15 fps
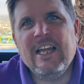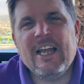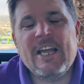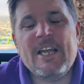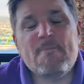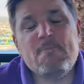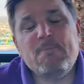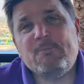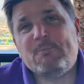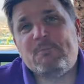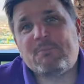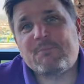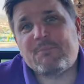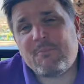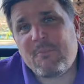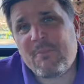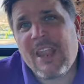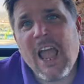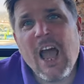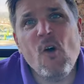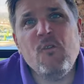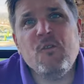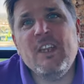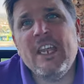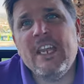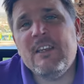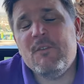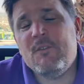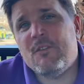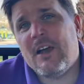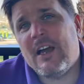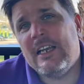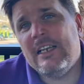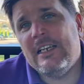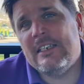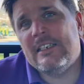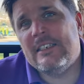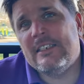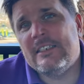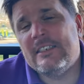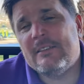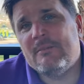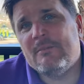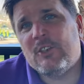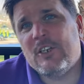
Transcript: Ähm, auf jeden Fall ähm,